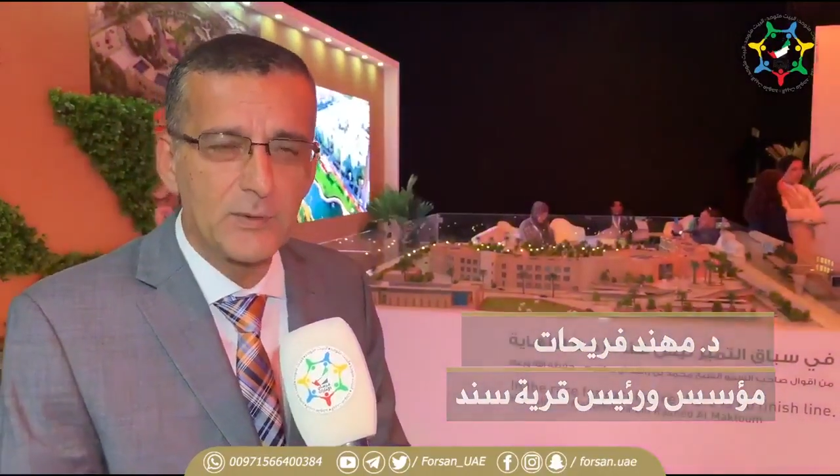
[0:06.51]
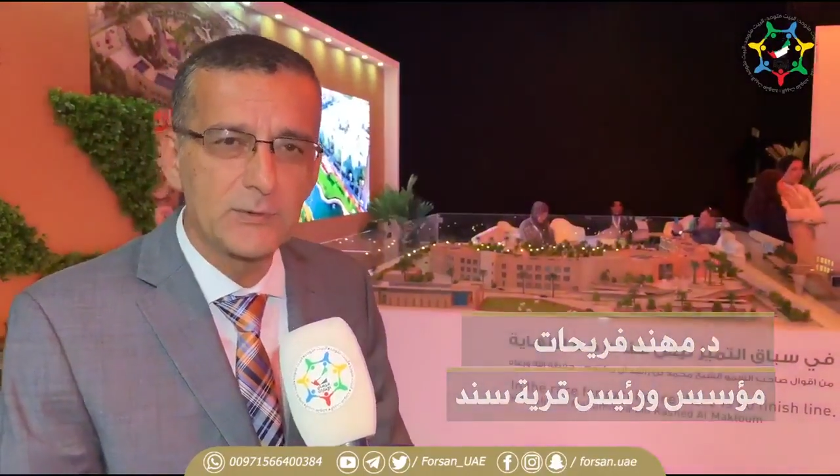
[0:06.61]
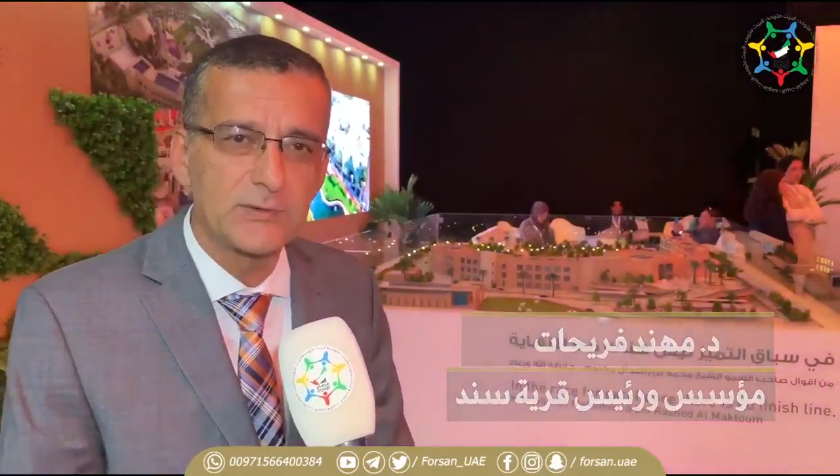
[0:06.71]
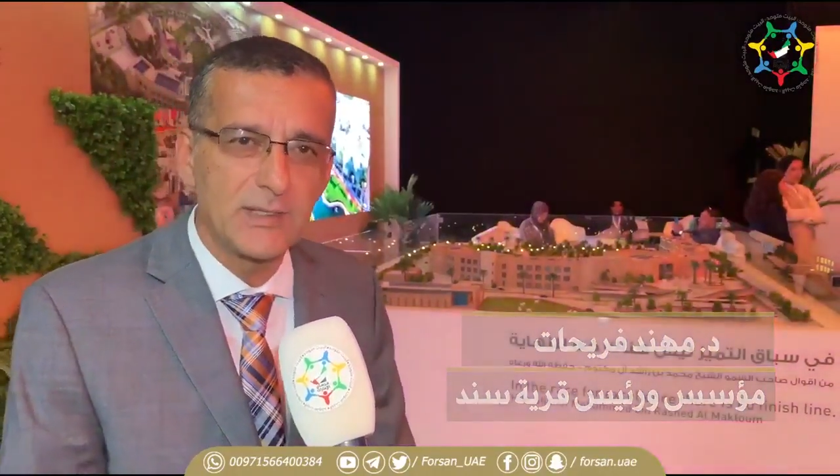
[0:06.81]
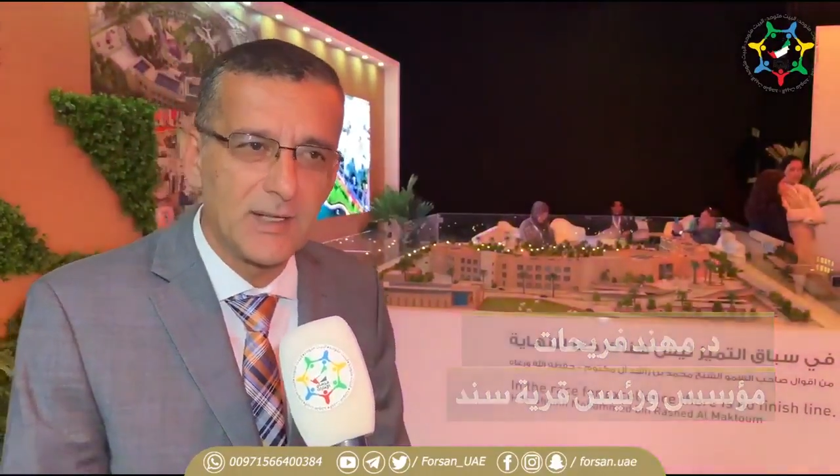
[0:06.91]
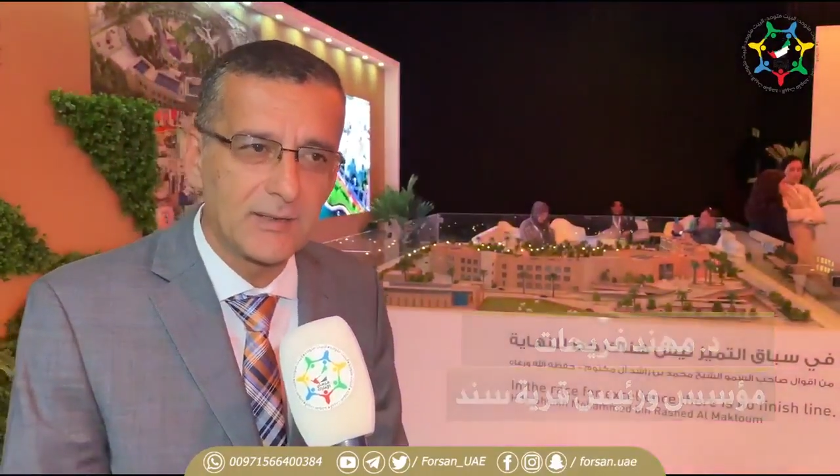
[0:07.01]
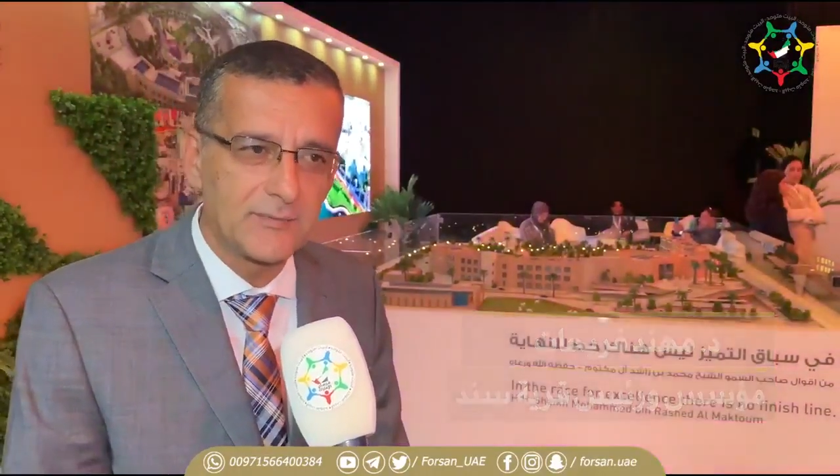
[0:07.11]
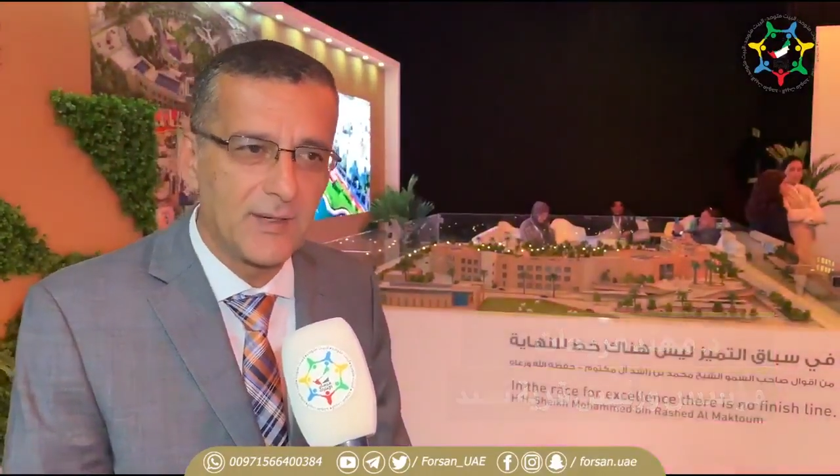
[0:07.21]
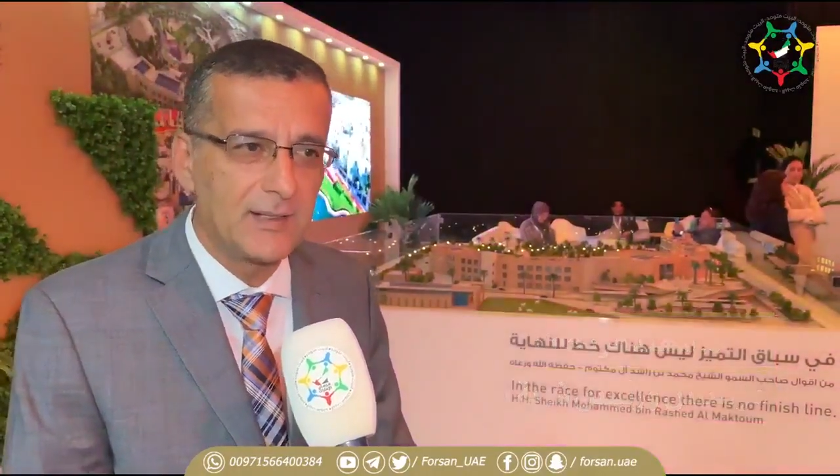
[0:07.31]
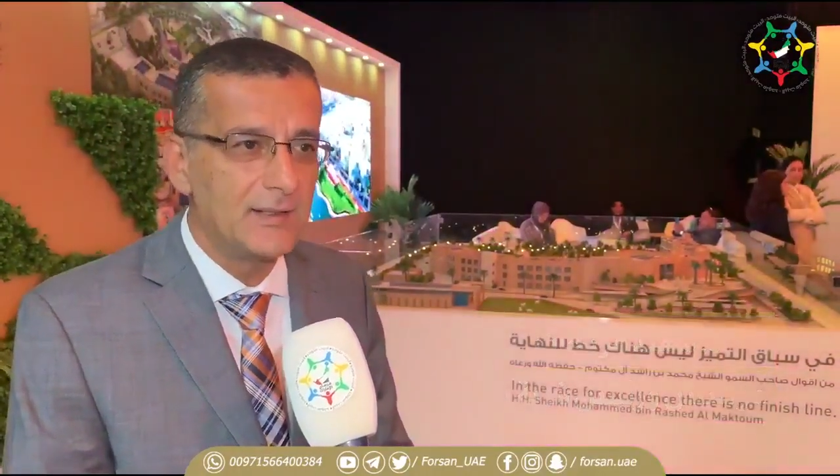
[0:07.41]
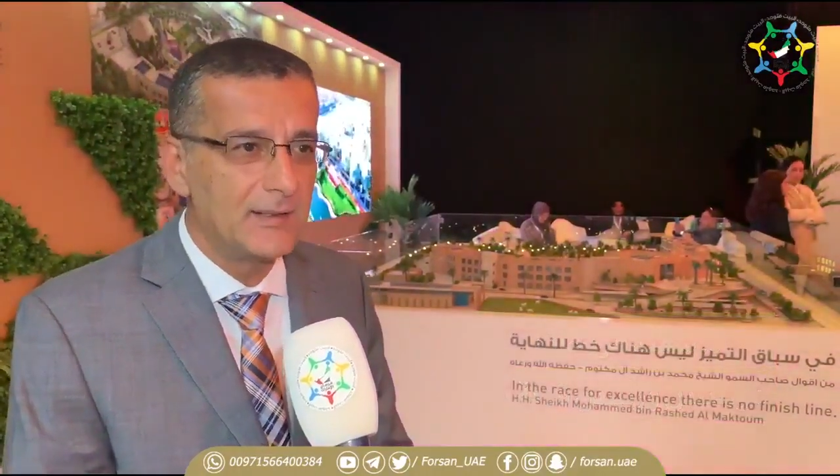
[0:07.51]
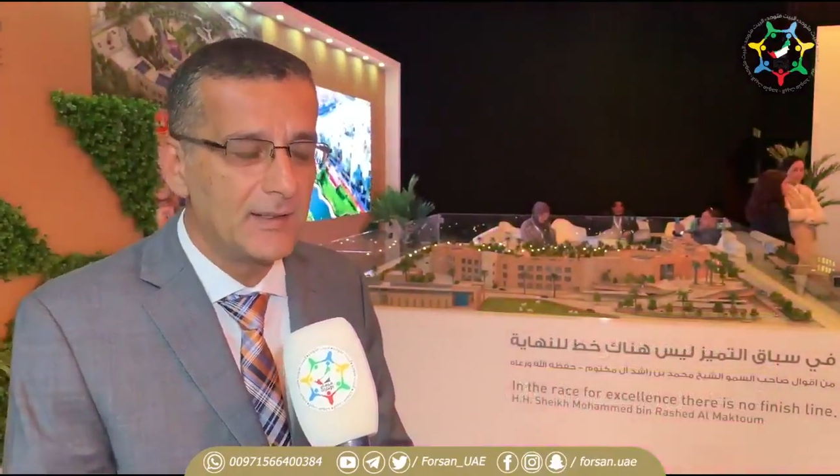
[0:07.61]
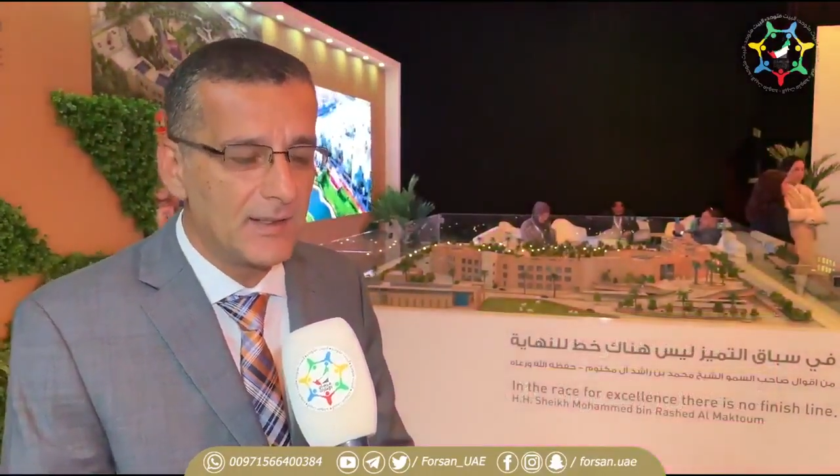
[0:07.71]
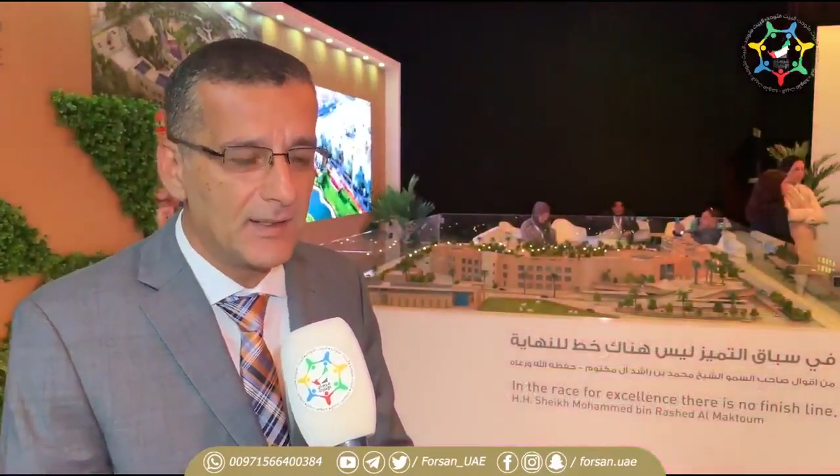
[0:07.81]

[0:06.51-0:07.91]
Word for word: خصوصا الأطفال